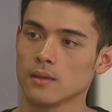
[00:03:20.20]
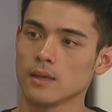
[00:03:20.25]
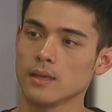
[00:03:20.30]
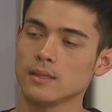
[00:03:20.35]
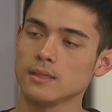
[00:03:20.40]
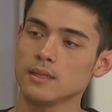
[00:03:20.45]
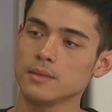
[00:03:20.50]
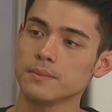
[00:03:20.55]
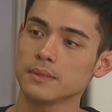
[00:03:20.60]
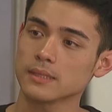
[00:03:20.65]

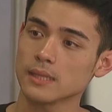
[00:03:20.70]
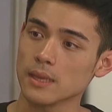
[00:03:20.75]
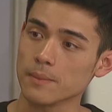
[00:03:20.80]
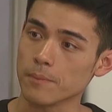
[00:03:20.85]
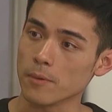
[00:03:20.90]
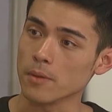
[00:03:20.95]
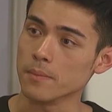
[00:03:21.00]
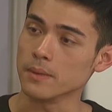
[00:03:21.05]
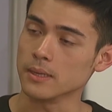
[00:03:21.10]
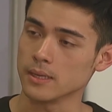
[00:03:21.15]
Hindi naman tayo
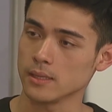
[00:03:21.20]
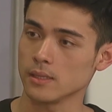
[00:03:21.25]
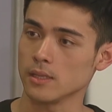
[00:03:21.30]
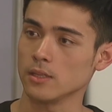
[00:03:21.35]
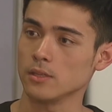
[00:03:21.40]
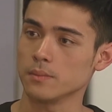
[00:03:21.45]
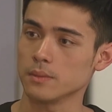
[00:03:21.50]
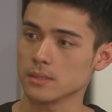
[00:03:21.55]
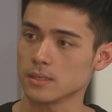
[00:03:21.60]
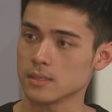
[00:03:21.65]
permanent
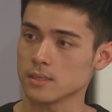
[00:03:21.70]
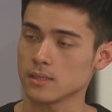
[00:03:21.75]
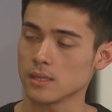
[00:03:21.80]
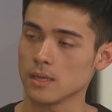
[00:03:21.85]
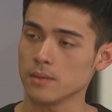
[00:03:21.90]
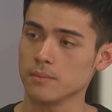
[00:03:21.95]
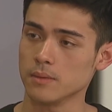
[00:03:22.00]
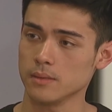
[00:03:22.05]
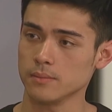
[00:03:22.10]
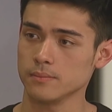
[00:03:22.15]
dito
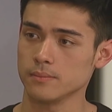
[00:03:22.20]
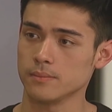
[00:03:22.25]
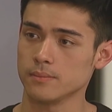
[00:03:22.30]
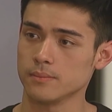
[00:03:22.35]
magsistay, ma'am.